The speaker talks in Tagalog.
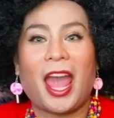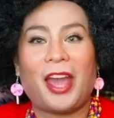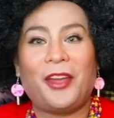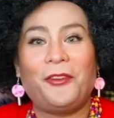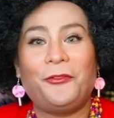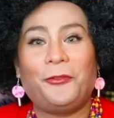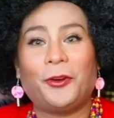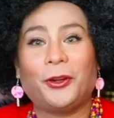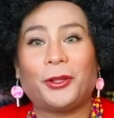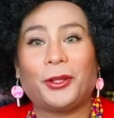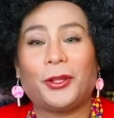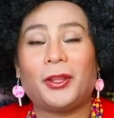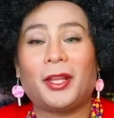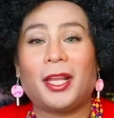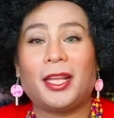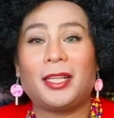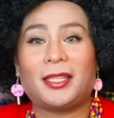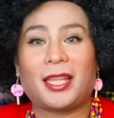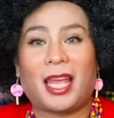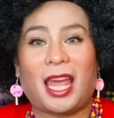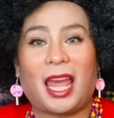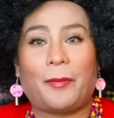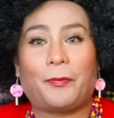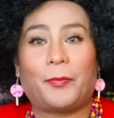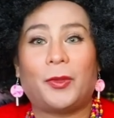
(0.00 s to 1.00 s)
And for
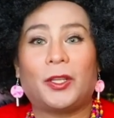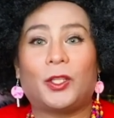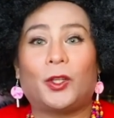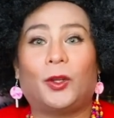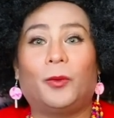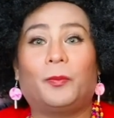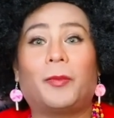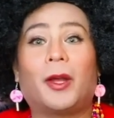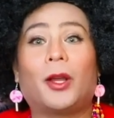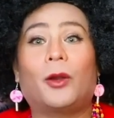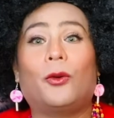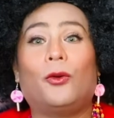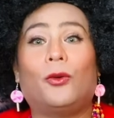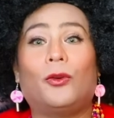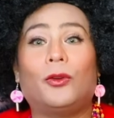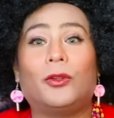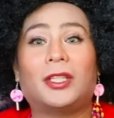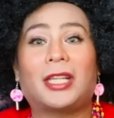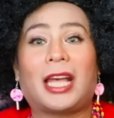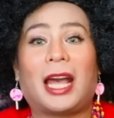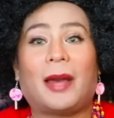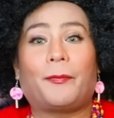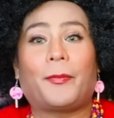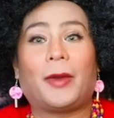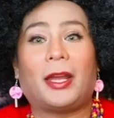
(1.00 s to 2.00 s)
today's episode,
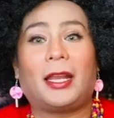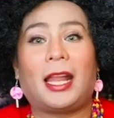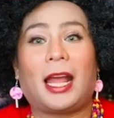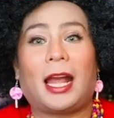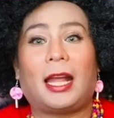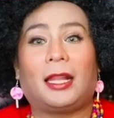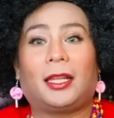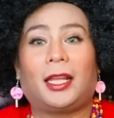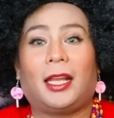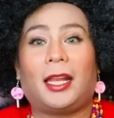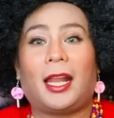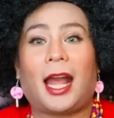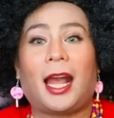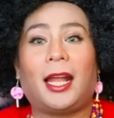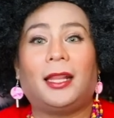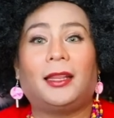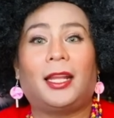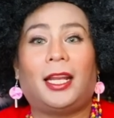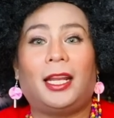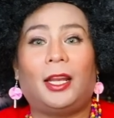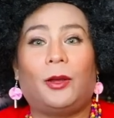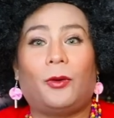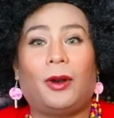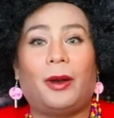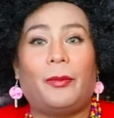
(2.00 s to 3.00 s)
pag-uusapan natin ang
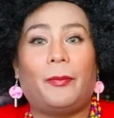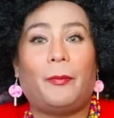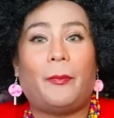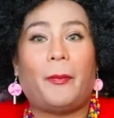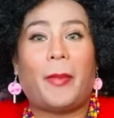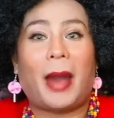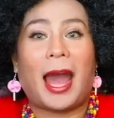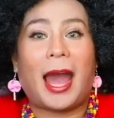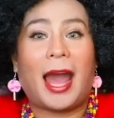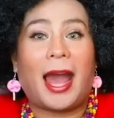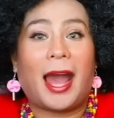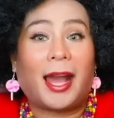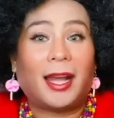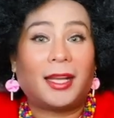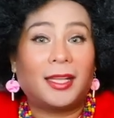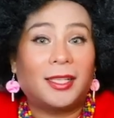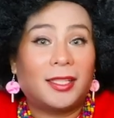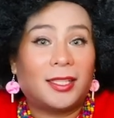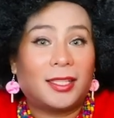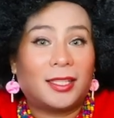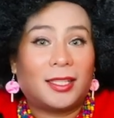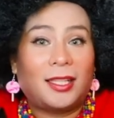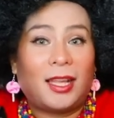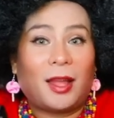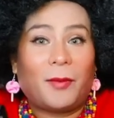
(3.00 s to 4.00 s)
dalawang
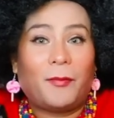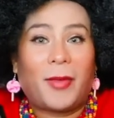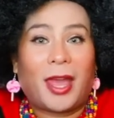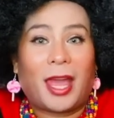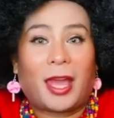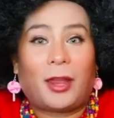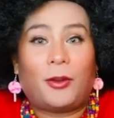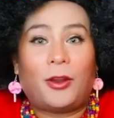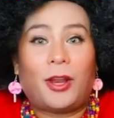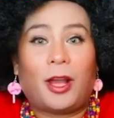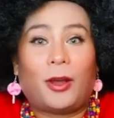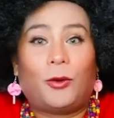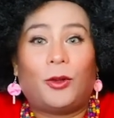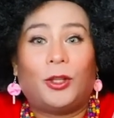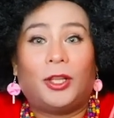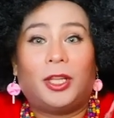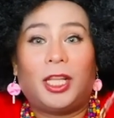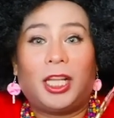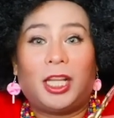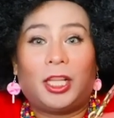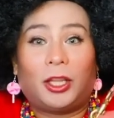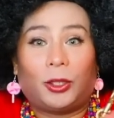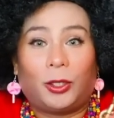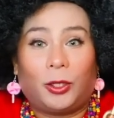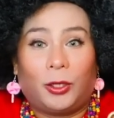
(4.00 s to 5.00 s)
bags na meron ako
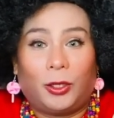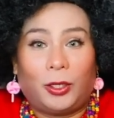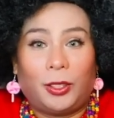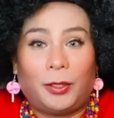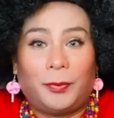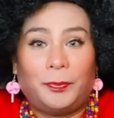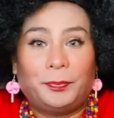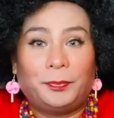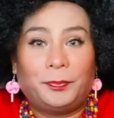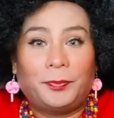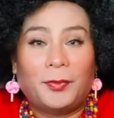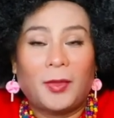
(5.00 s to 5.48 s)
dito.